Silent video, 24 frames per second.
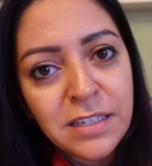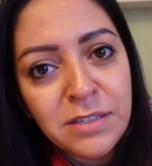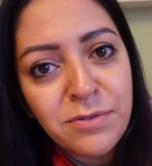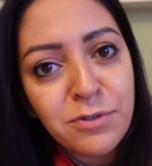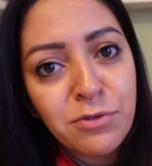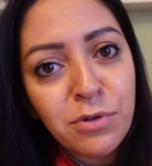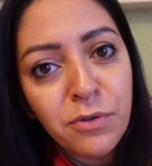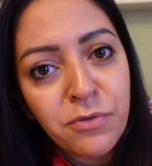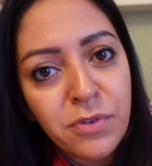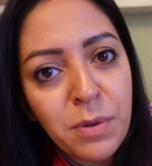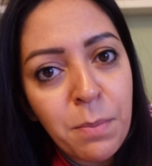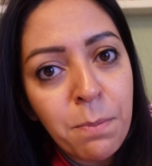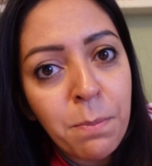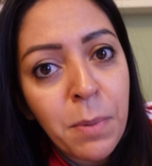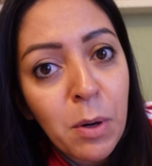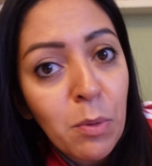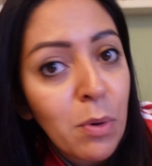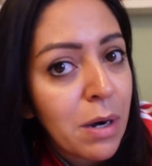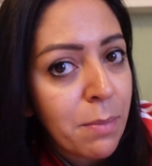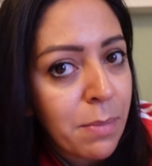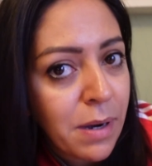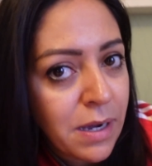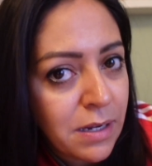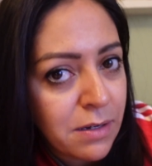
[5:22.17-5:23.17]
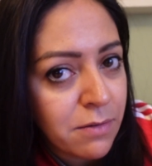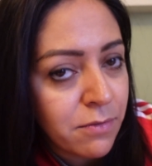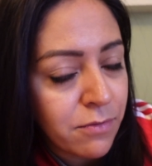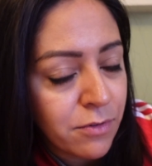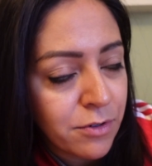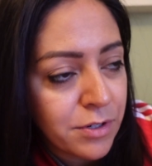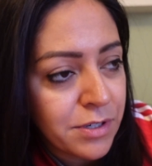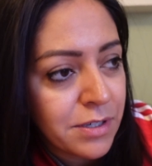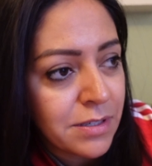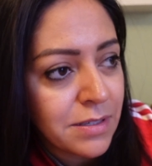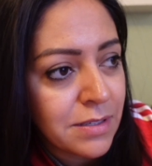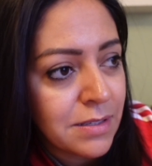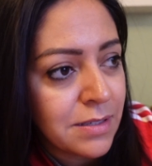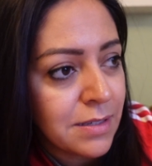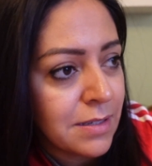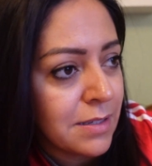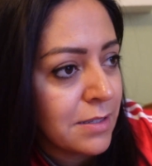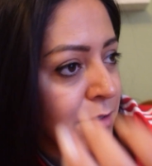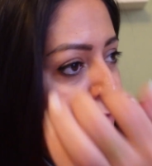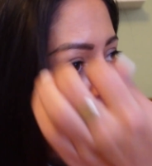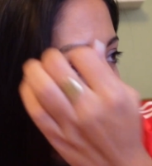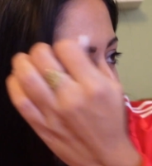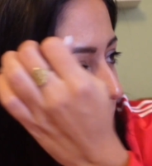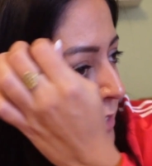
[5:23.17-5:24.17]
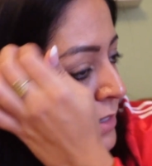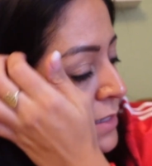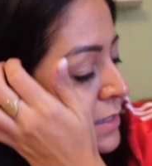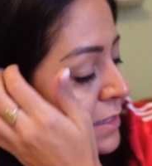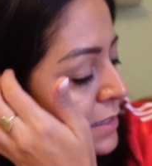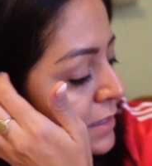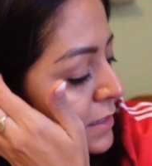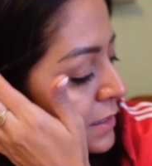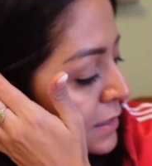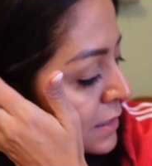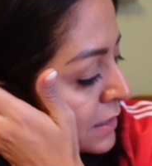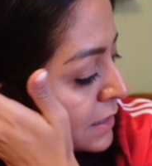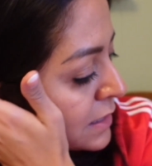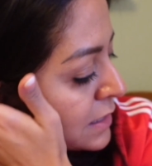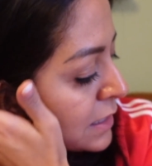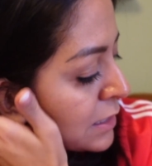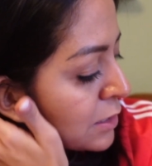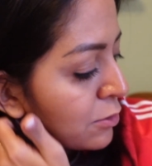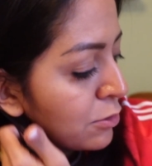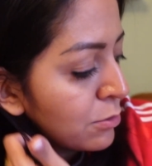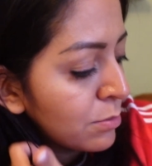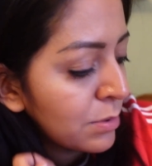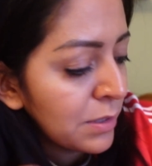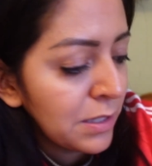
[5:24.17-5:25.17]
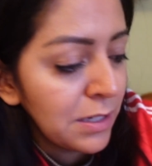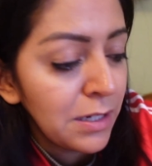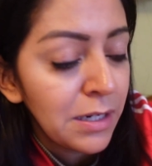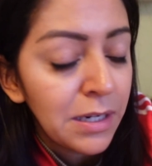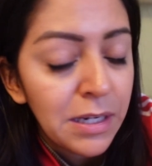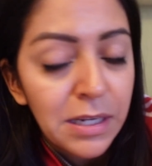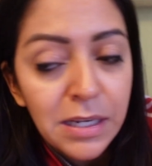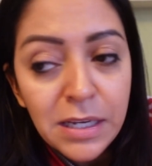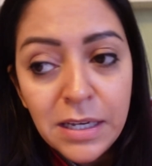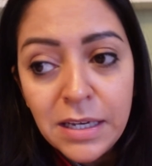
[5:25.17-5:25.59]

als wenn du auf dem Bau arbeiten würdest. Also echt richtig übel.